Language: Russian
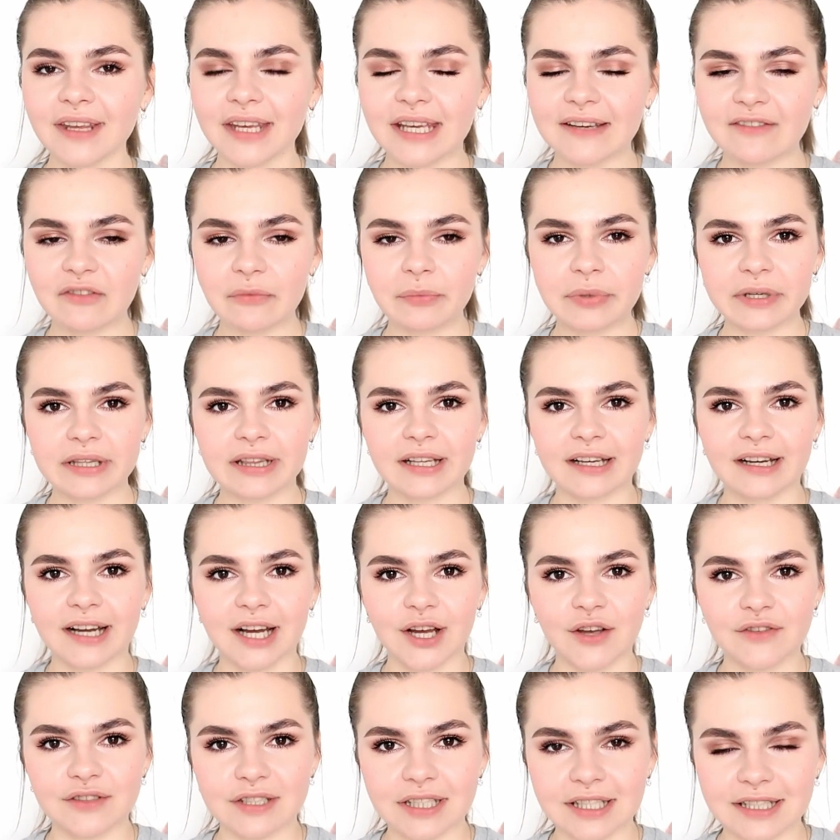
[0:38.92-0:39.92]
я вам
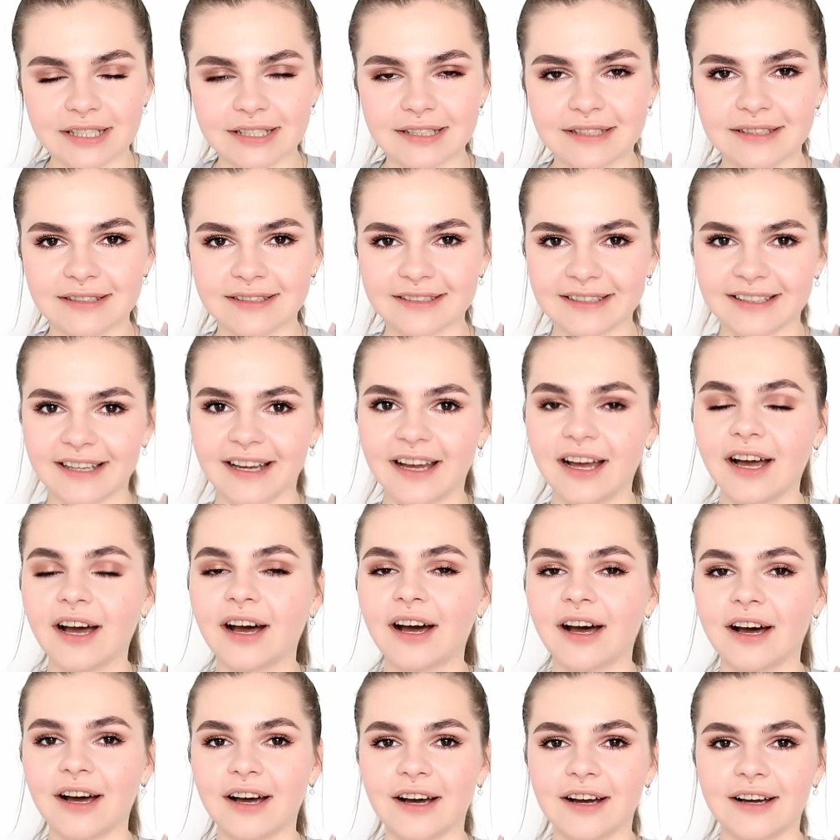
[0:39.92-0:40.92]
предлагаю взять
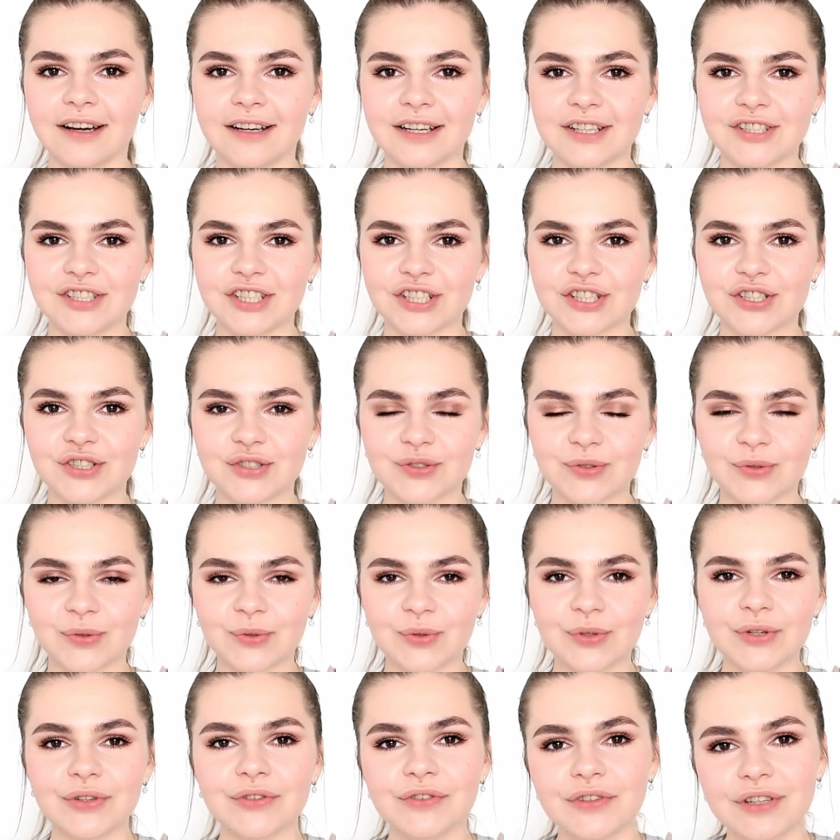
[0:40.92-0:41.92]
а, чашечку
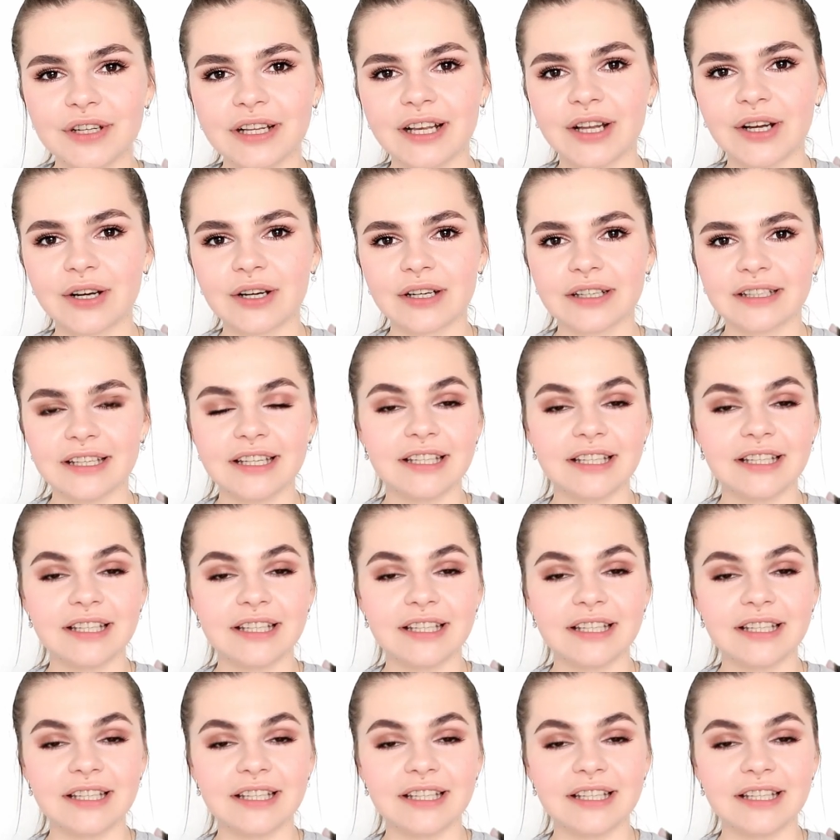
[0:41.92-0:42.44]
кофе или,